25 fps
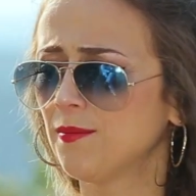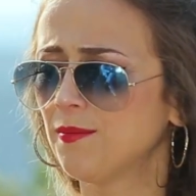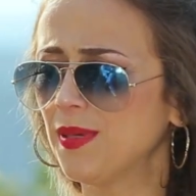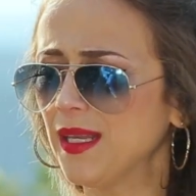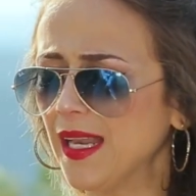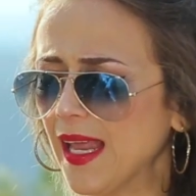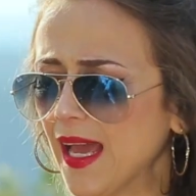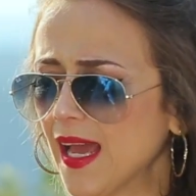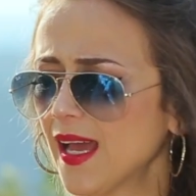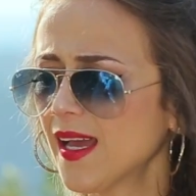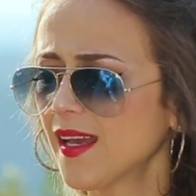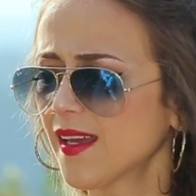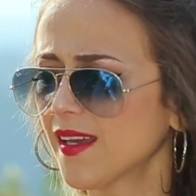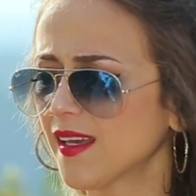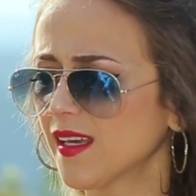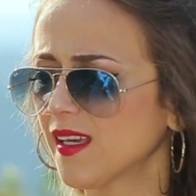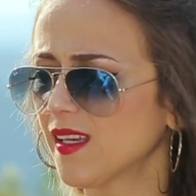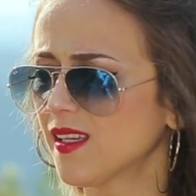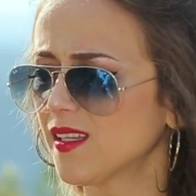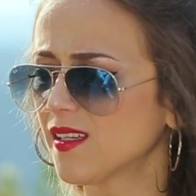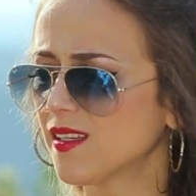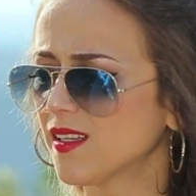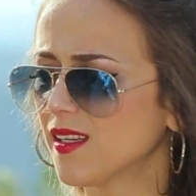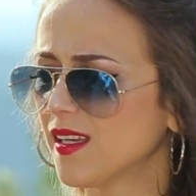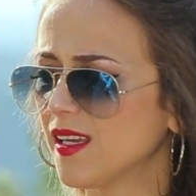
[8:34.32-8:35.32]

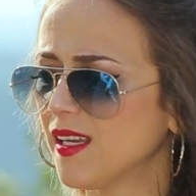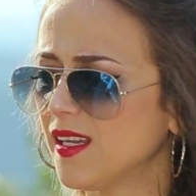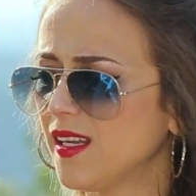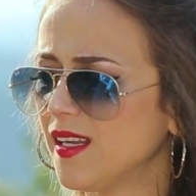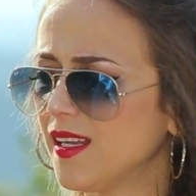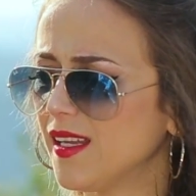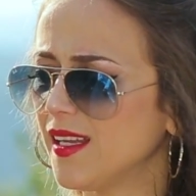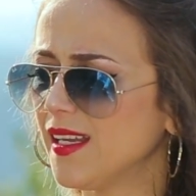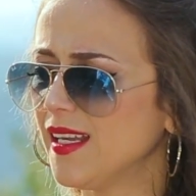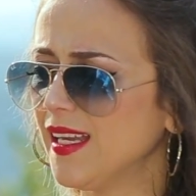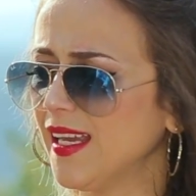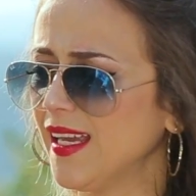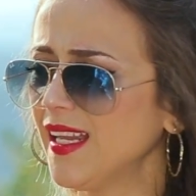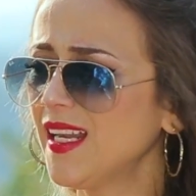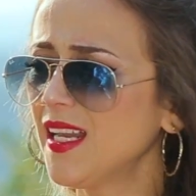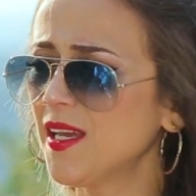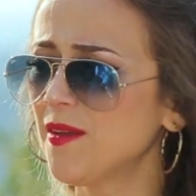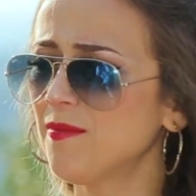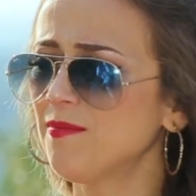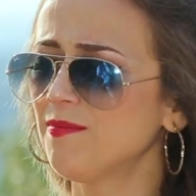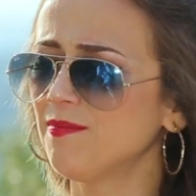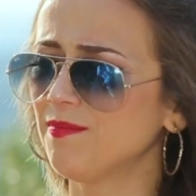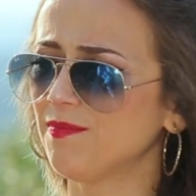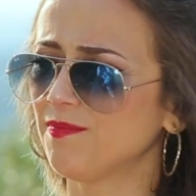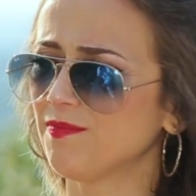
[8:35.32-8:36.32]
بالاخر
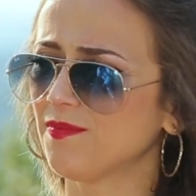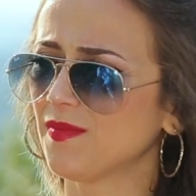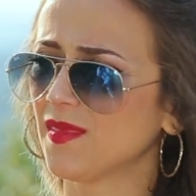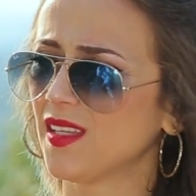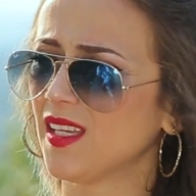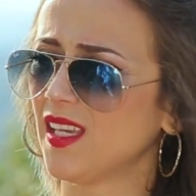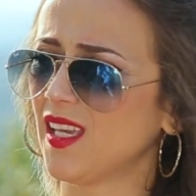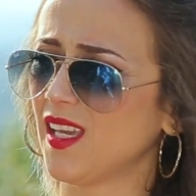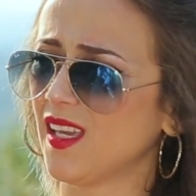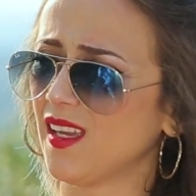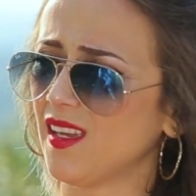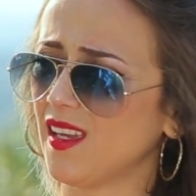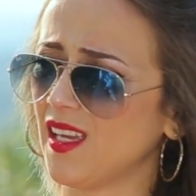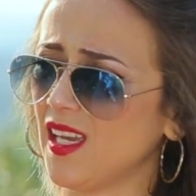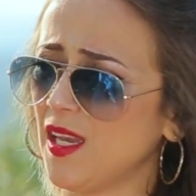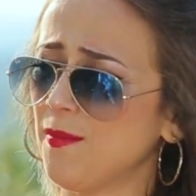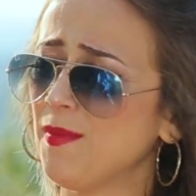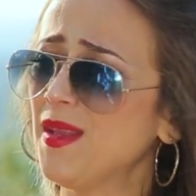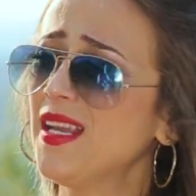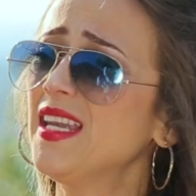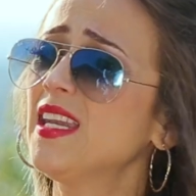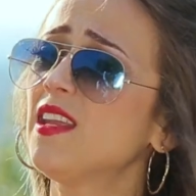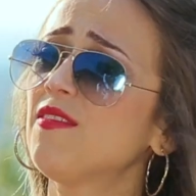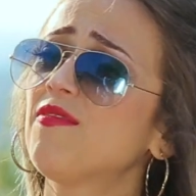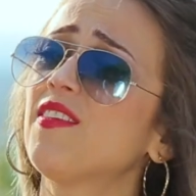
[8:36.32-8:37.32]
العلم
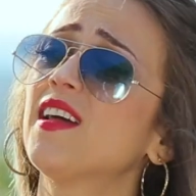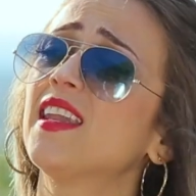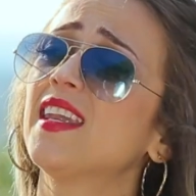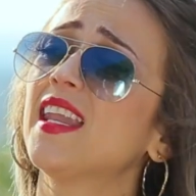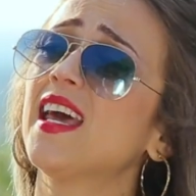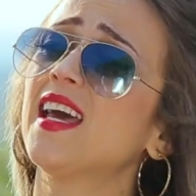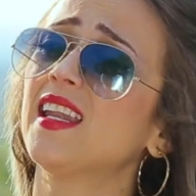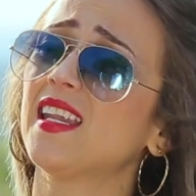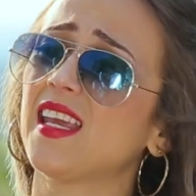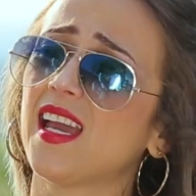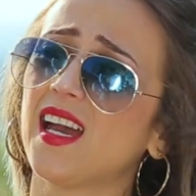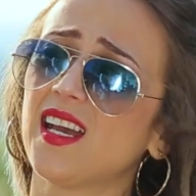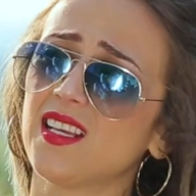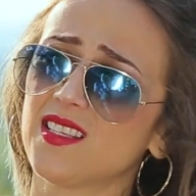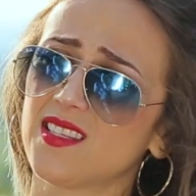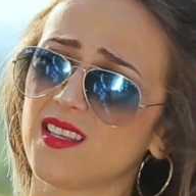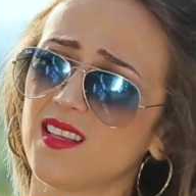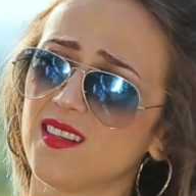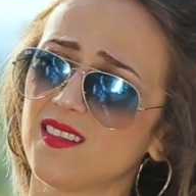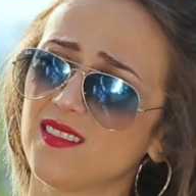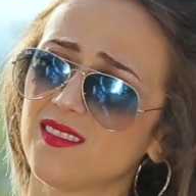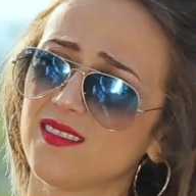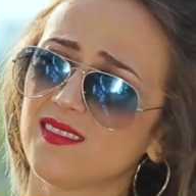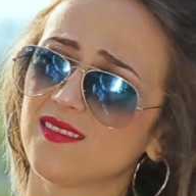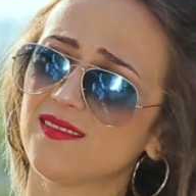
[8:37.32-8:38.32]
عملني فنانه
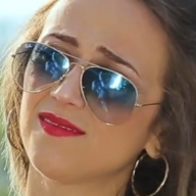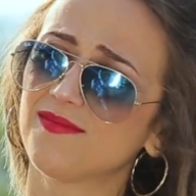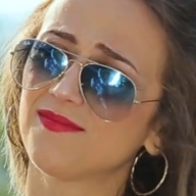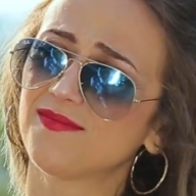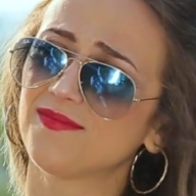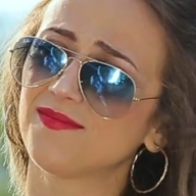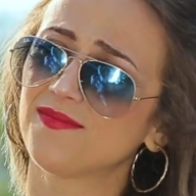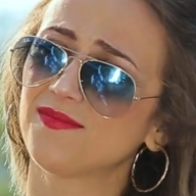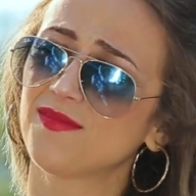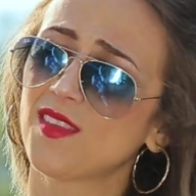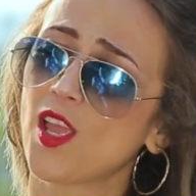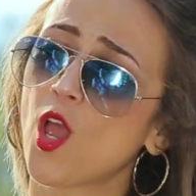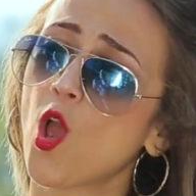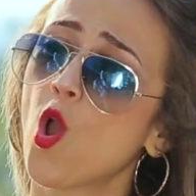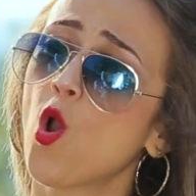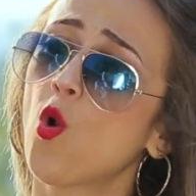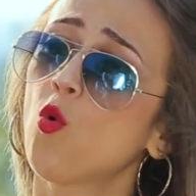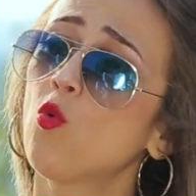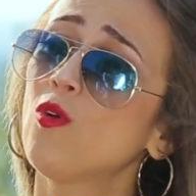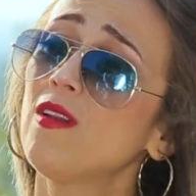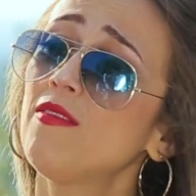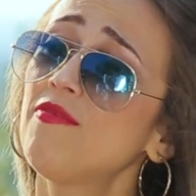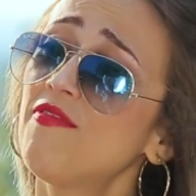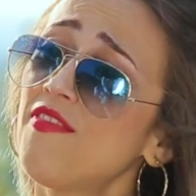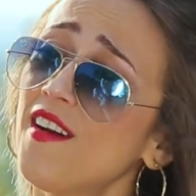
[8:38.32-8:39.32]
احسن
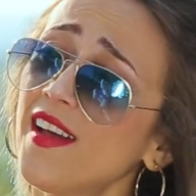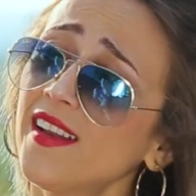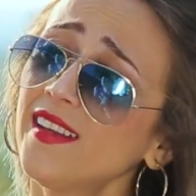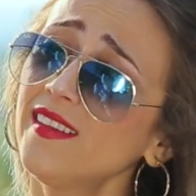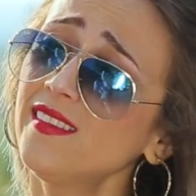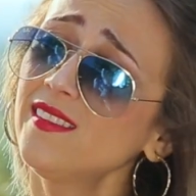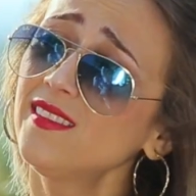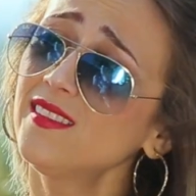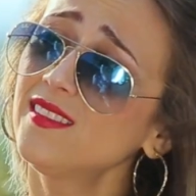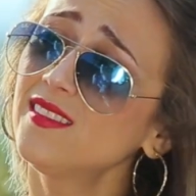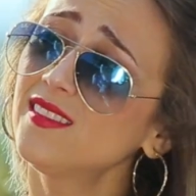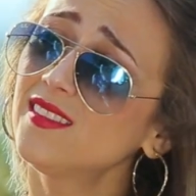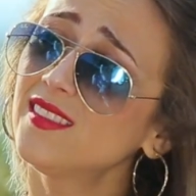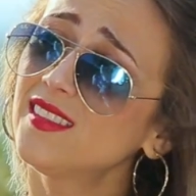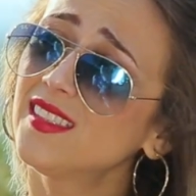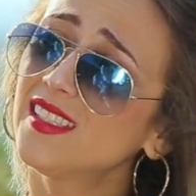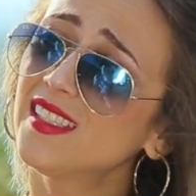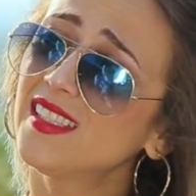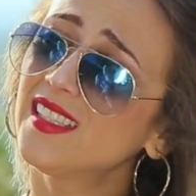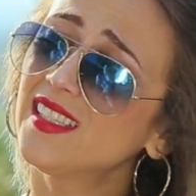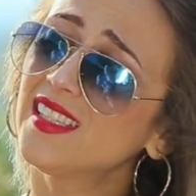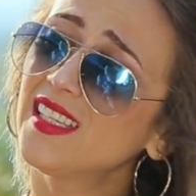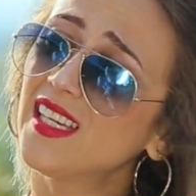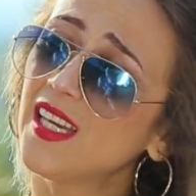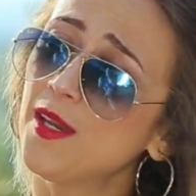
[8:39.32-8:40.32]
والفن
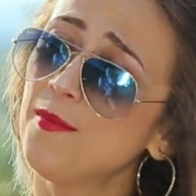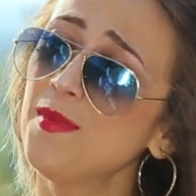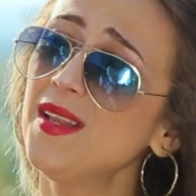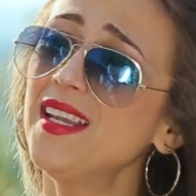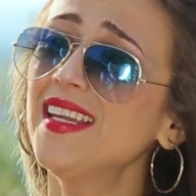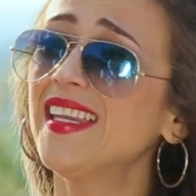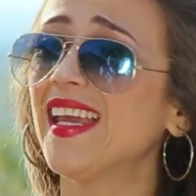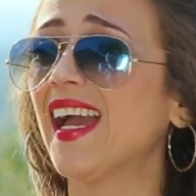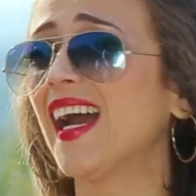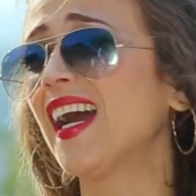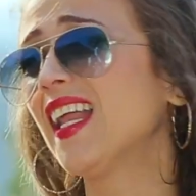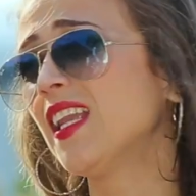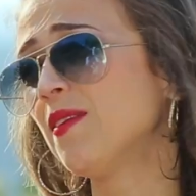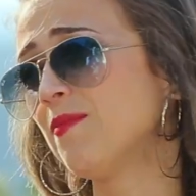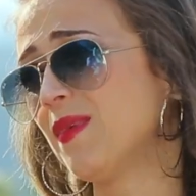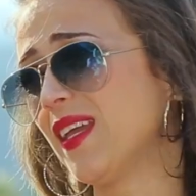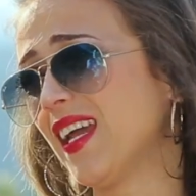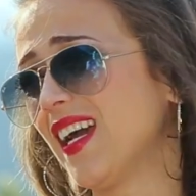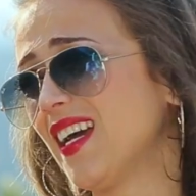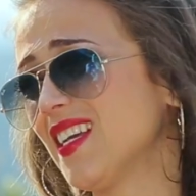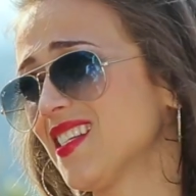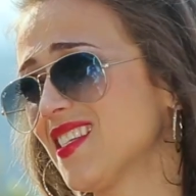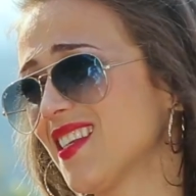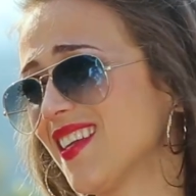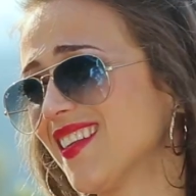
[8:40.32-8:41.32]
عملني
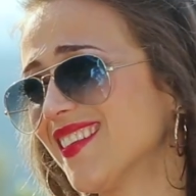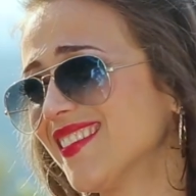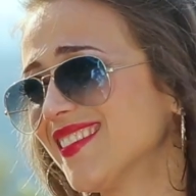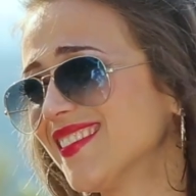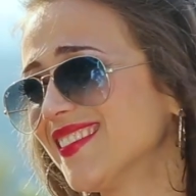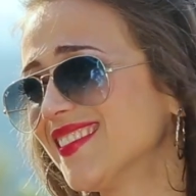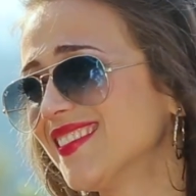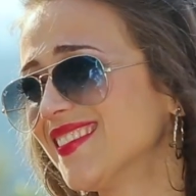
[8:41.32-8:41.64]
عالمي احسن